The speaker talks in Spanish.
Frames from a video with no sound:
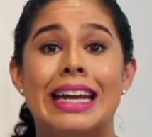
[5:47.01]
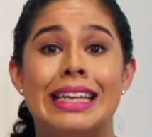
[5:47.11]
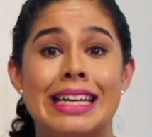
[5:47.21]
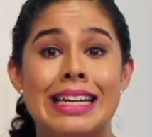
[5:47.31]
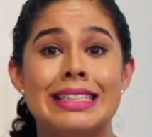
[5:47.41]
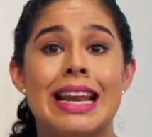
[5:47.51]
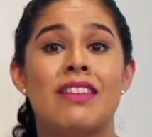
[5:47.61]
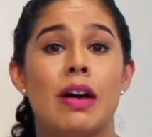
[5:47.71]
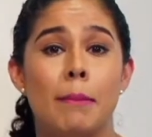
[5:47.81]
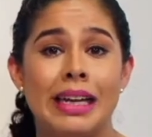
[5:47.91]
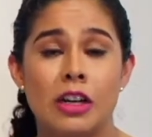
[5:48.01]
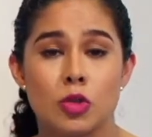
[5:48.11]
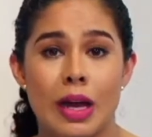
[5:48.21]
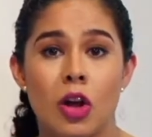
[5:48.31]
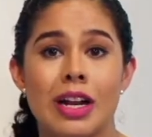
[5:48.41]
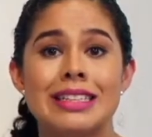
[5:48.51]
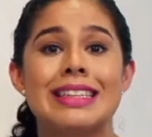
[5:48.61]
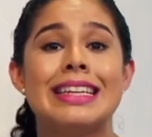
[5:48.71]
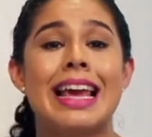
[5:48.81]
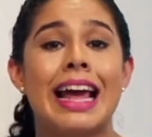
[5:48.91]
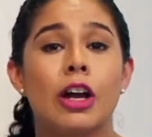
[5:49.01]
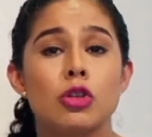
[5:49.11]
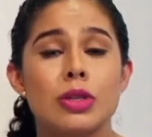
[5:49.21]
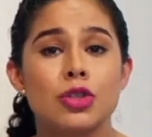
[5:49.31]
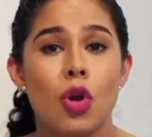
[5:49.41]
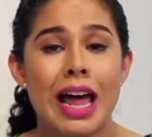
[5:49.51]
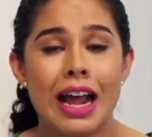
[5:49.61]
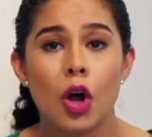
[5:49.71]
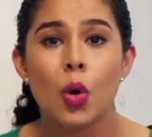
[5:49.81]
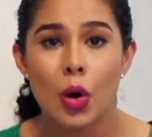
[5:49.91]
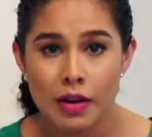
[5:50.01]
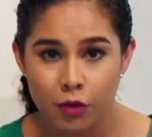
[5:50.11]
niñez, la familia y los valores y el acoso escolar o